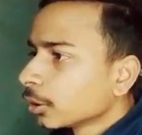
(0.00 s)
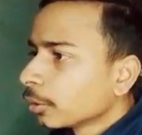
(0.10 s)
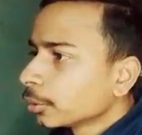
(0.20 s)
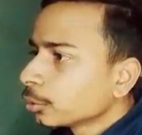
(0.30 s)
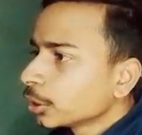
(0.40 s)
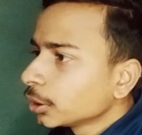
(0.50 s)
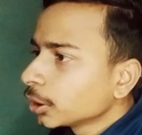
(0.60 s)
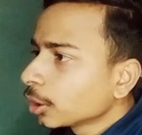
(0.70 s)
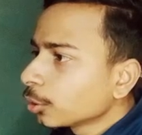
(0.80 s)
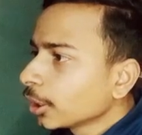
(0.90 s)
तू तो
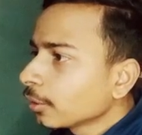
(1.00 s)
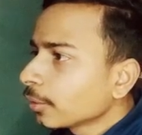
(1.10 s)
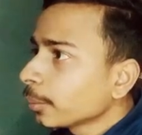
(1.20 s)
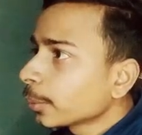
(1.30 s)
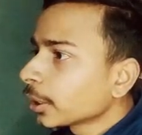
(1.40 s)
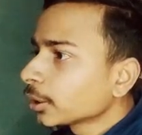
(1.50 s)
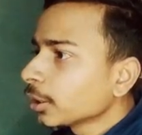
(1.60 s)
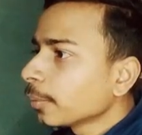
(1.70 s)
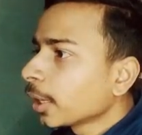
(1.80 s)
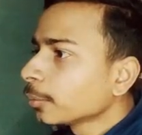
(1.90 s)
जिंदा तो नहीं है भाई पता
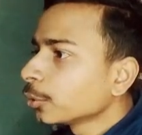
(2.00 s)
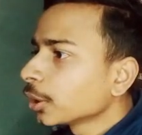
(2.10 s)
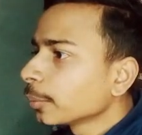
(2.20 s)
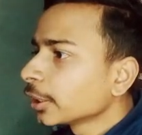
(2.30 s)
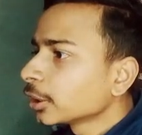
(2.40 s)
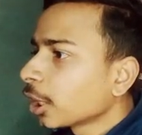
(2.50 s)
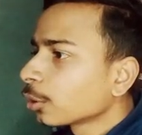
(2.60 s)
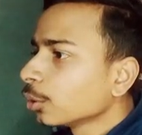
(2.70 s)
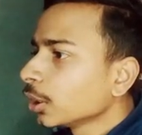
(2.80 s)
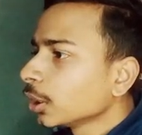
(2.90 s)
चले बाद में उठ के मेरे चार
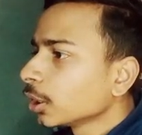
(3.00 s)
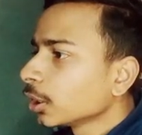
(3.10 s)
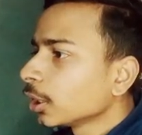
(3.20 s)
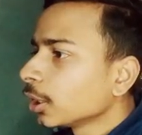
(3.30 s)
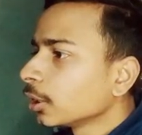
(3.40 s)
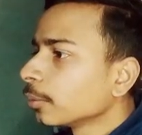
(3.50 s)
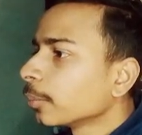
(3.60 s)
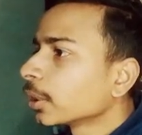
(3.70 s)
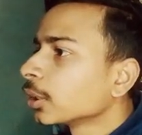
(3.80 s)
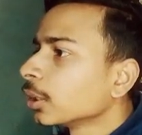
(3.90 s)
गोली ले ले ले
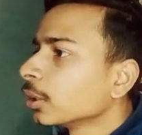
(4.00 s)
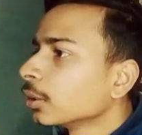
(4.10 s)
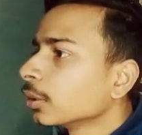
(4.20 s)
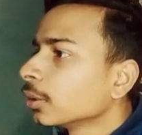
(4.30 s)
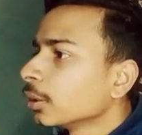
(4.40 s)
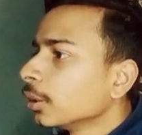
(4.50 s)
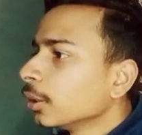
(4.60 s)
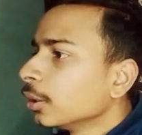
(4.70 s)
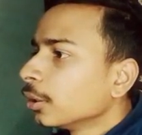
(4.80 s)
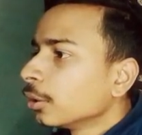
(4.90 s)
मर जा
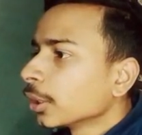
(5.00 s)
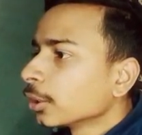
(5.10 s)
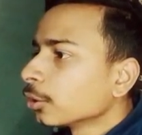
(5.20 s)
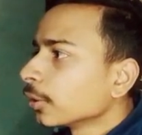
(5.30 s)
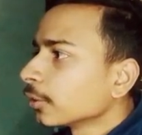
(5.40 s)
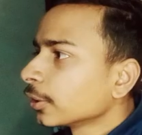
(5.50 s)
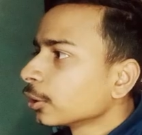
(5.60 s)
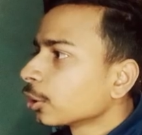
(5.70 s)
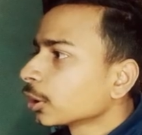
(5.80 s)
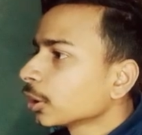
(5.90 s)
ओके तो फटाफट
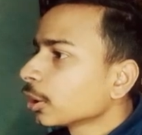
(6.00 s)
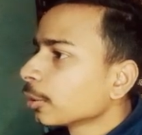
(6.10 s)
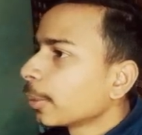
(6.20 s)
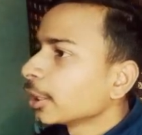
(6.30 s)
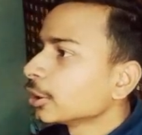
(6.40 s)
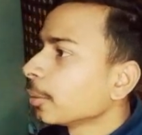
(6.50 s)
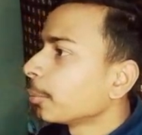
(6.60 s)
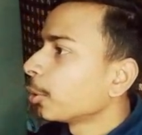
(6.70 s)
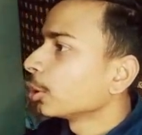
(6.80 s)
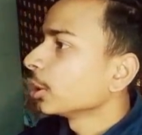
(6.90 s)
दौड़ते हैं अरे भाई साहब
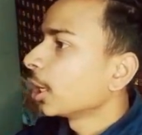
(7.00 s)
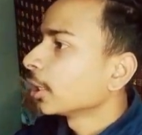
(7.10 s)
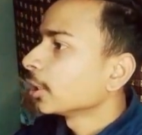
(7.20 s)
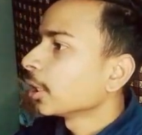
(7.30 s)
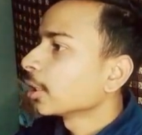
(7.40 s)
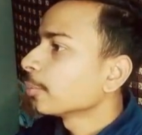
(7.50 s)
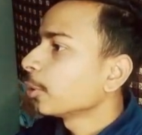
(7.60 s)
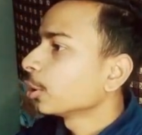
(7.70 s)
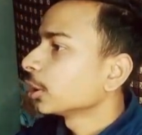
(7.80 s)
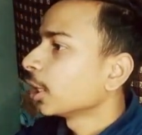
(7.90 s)
बहुत गाड़ियाँ आ गई
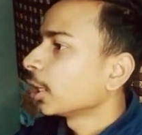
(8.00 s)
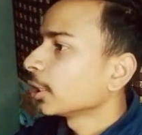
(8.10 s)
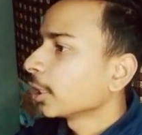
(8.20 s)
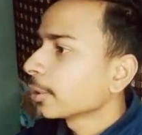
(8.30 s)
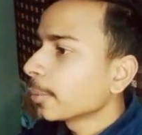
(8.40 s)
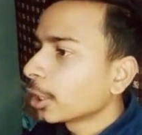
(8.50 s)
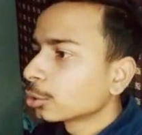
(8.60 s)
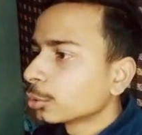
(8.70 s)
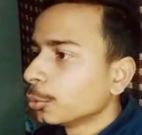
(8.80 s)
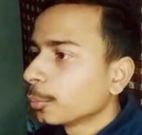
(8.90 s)
बहुत गाड़ियाँ आ गई मारो
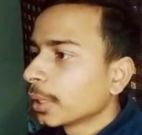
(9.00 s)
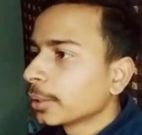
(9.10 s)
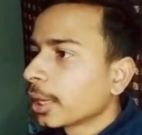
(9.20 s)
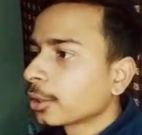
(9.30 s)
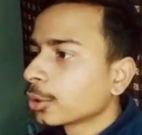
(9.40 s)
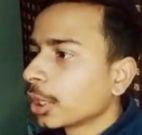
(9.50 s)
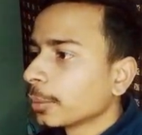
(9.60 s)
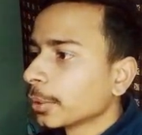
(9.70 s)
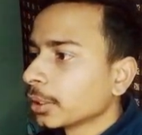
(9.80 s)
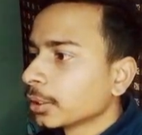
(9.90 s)
तुम लोग मैं जा रहा हूँ गाड़ी
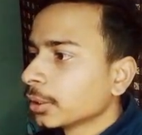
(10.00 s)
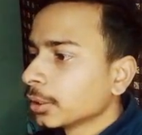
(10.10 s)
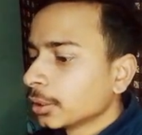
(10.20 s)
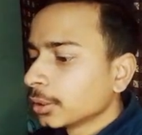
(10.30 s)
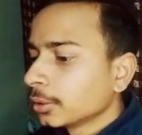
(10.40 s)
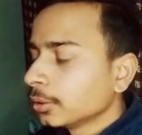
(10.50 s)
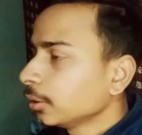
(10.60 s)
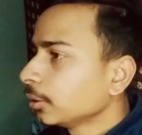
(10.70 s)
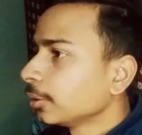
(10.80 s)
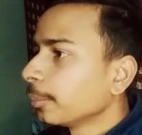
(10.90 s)
में
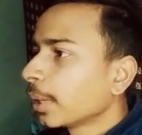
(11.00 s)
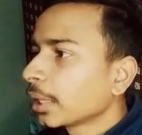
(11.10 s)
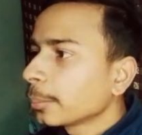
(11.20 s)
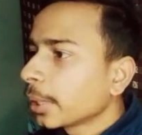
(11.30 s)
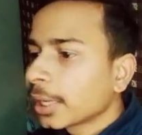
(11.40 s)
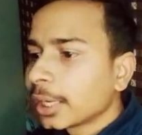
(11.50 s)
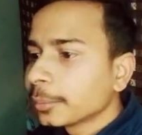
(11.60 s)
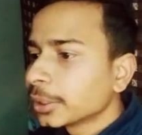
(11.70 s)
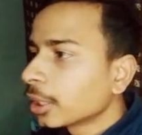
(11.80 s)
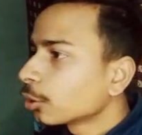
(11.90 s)
मैं मैं गाड़ी
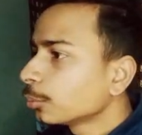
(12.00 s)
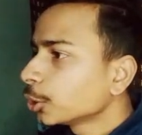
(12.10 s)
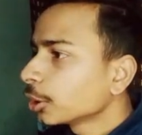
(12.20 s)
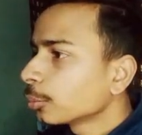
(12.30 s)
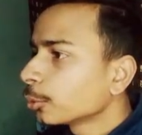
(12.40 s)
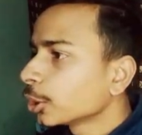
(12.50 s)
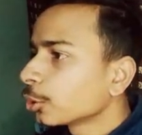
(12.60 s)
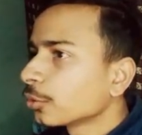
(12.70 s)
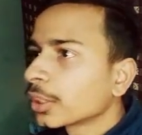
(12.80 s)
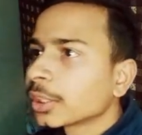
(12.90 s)
में जा रहा हूँ मुझे मुझे
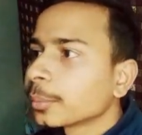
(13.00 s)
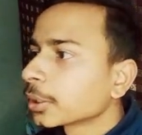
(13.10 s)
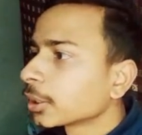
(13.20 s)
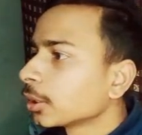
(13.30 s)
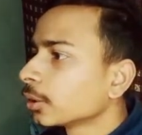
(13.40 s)
कोई फर्क नहीं पड़ता